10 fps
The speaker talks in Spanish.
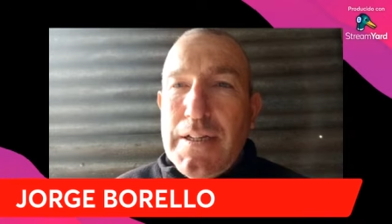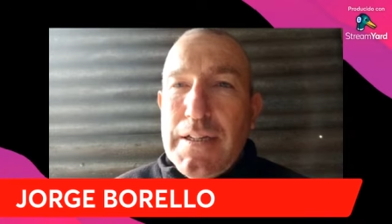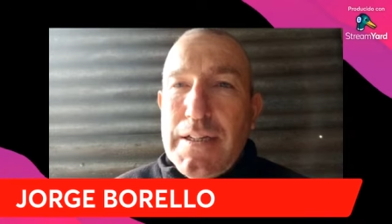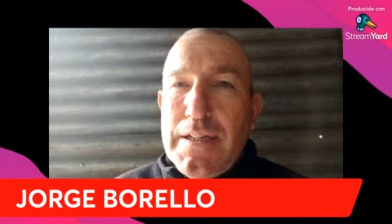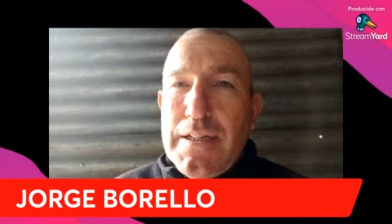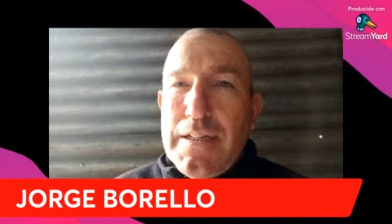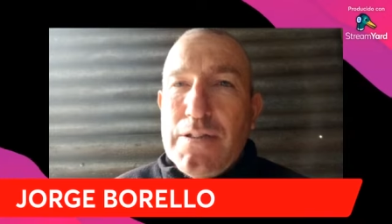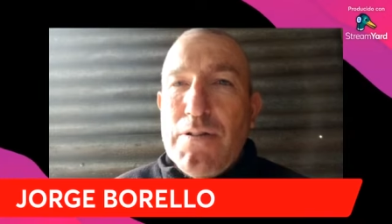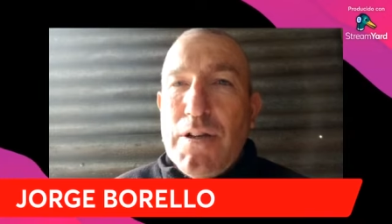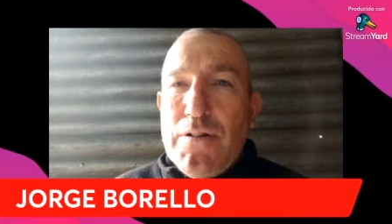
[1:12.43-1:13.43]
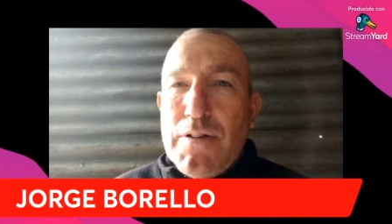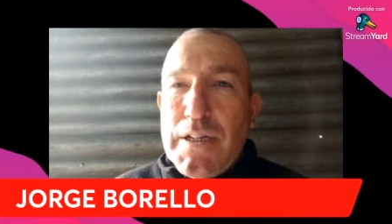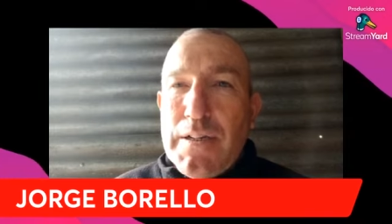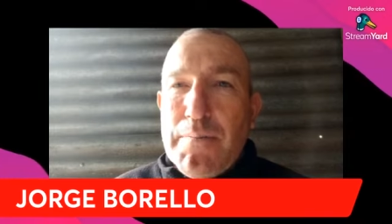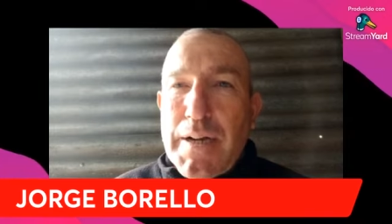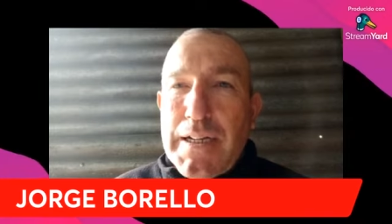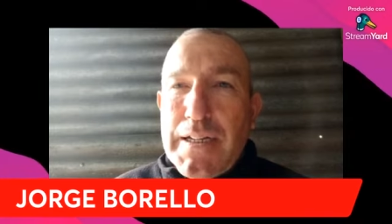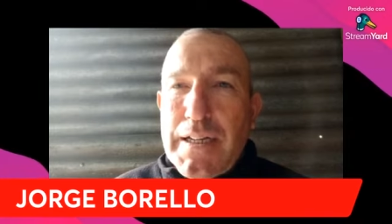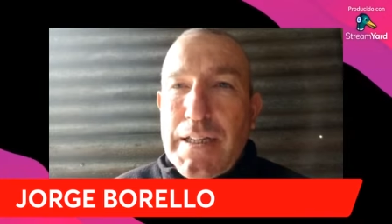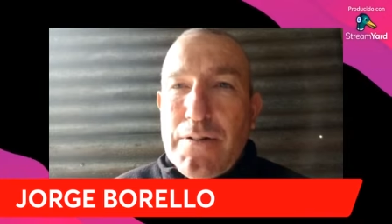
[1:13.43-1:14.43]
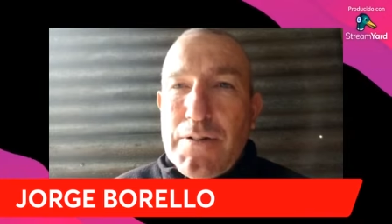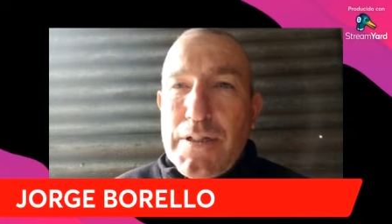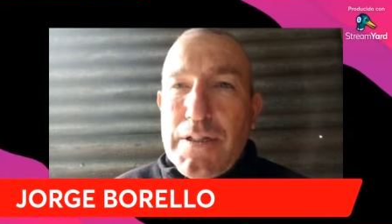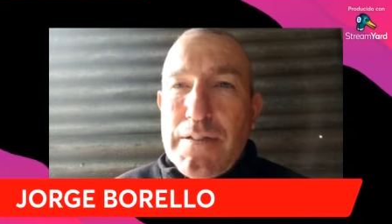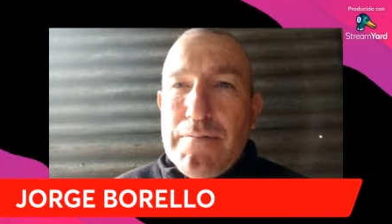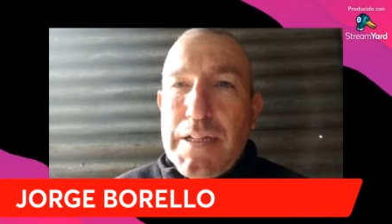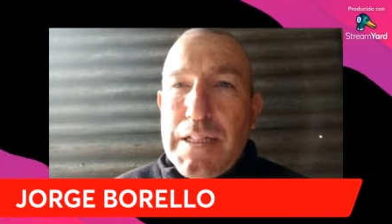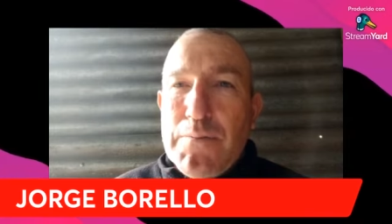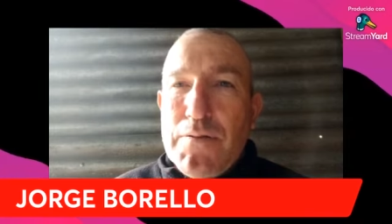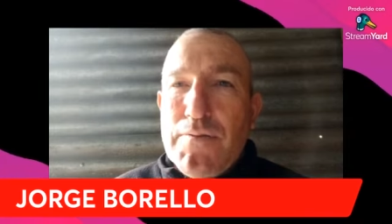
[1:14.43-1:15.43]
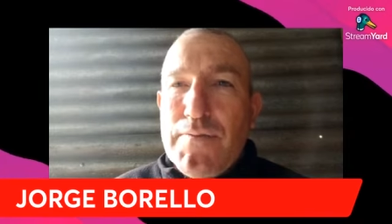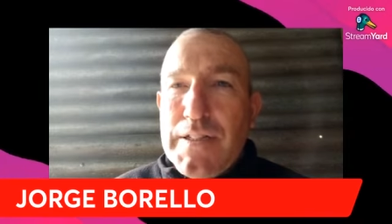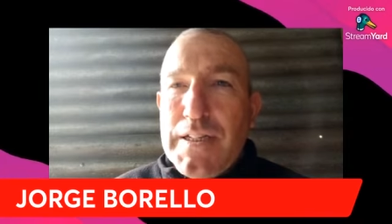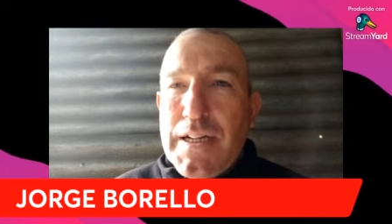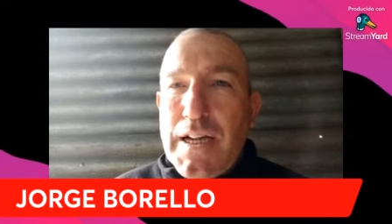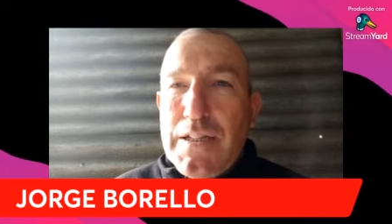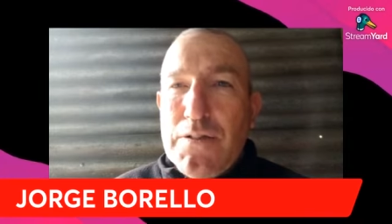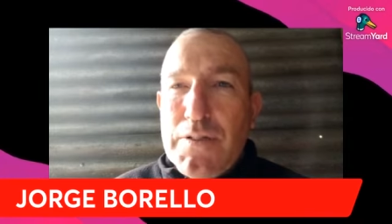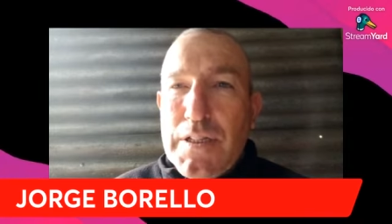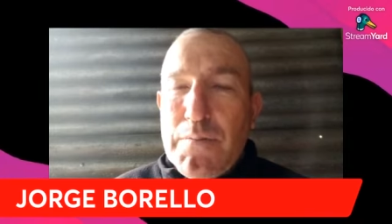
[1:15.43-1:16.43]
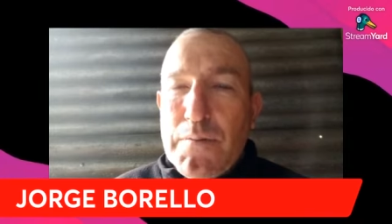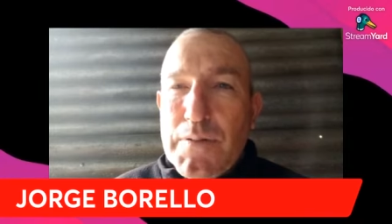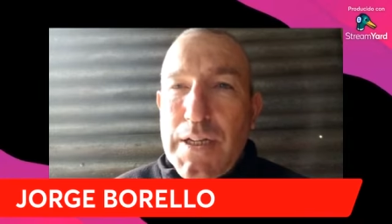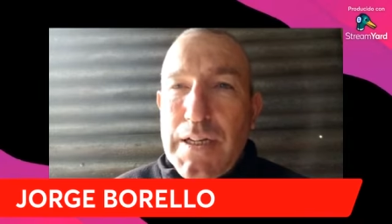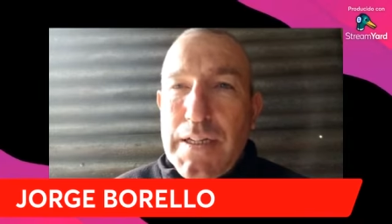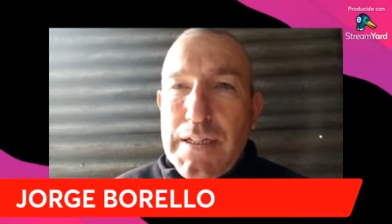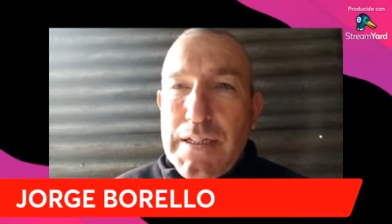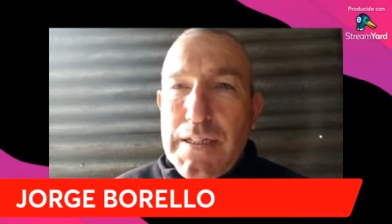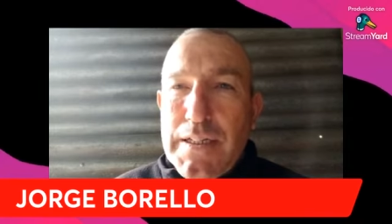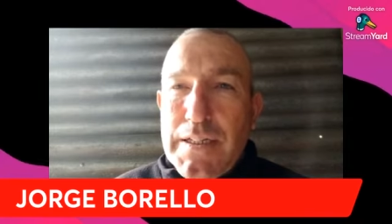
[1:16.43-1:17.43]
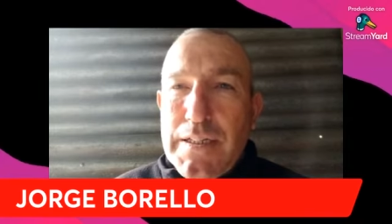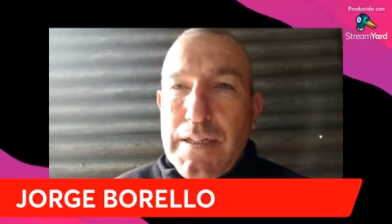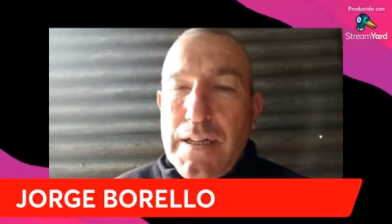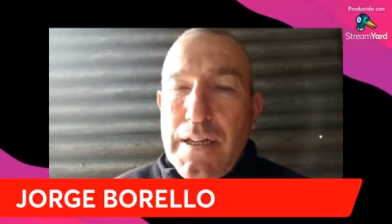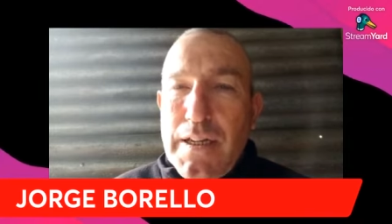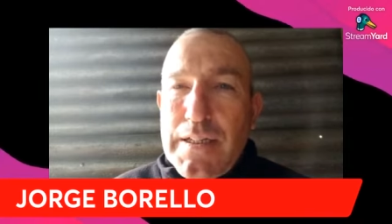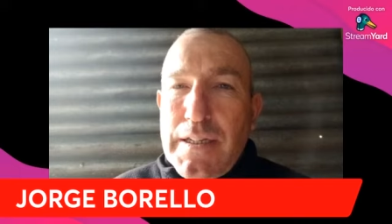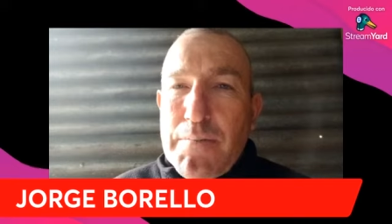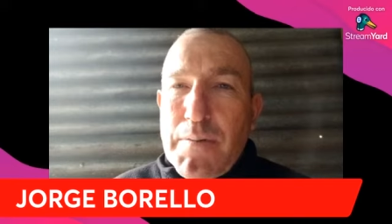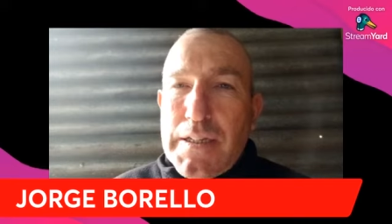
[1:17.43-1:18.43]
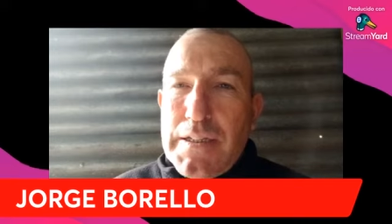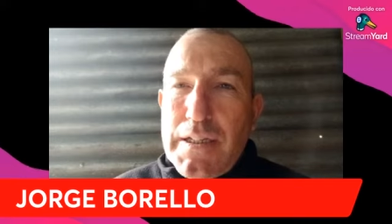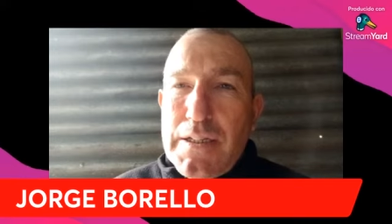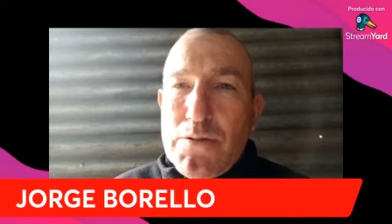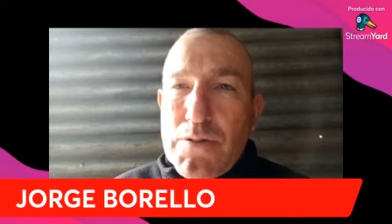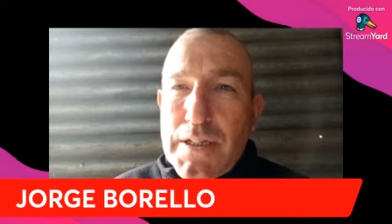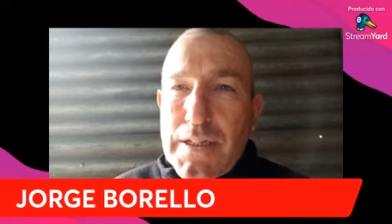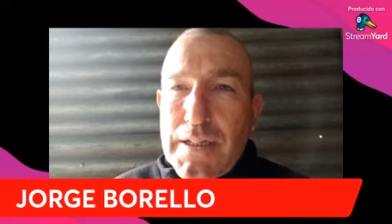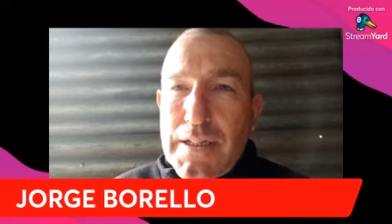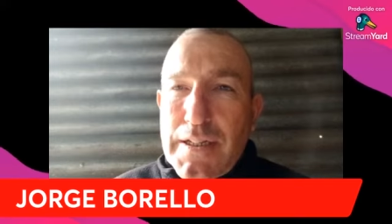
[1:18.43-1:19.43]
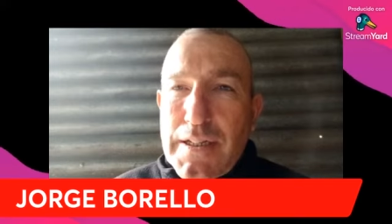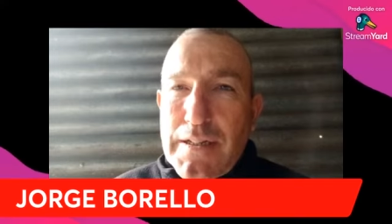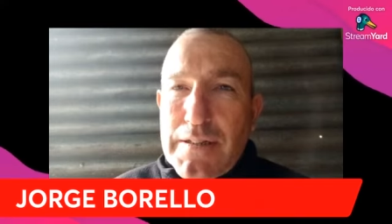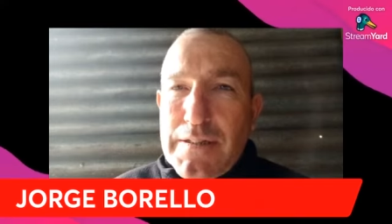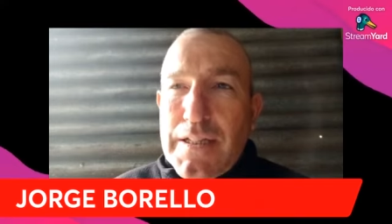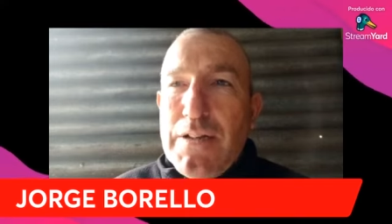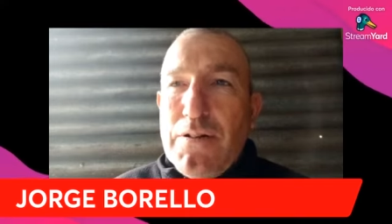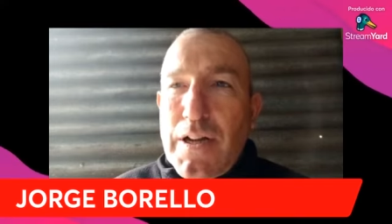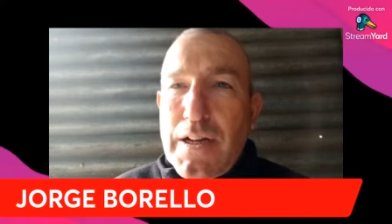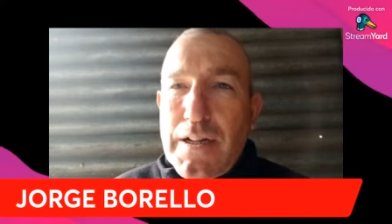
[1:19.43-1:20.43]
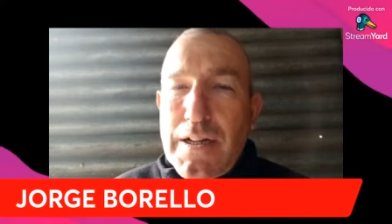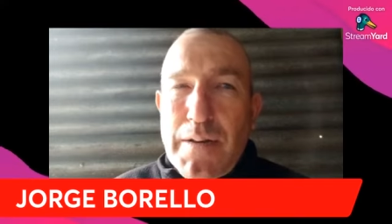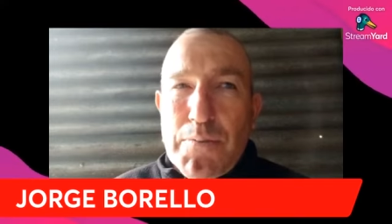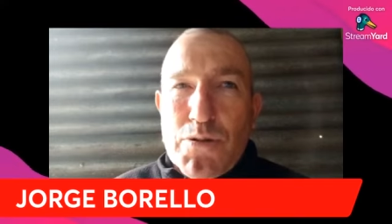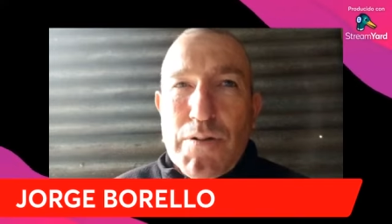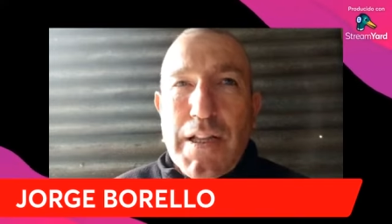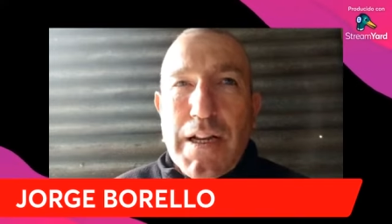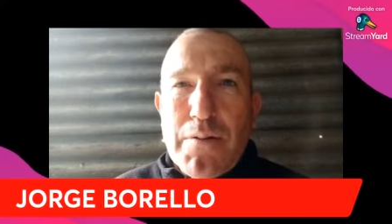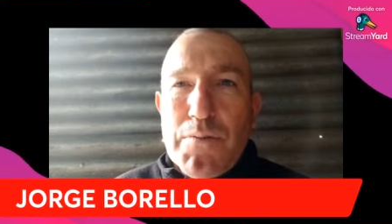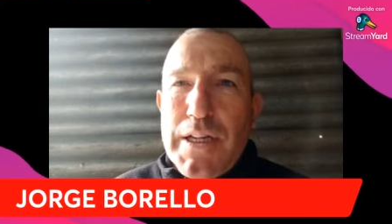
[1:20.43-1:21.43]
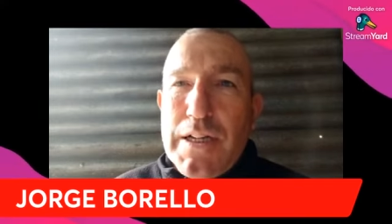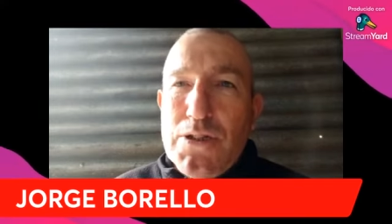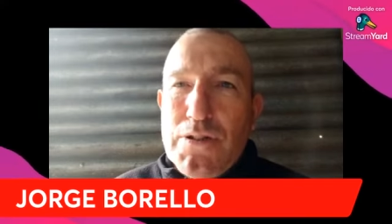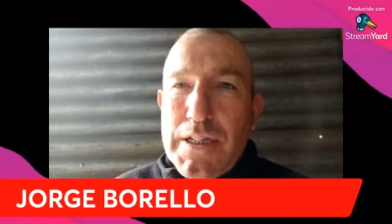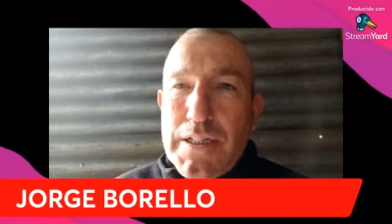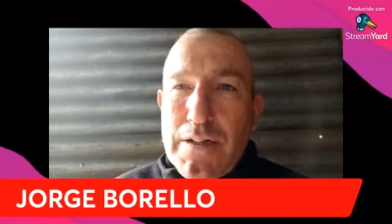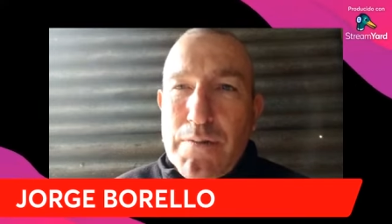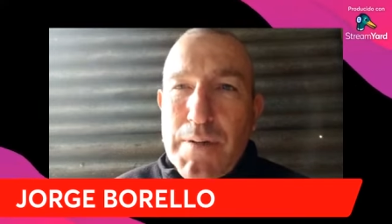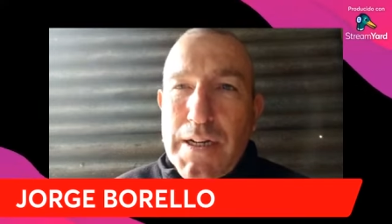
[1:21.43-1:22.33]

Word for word: eh, eso es lo que más que nada hoy estamos festejando y estamos muy alegres y, en base a eso es que, salió la, posibilidad de la comunicación esta, ¿no?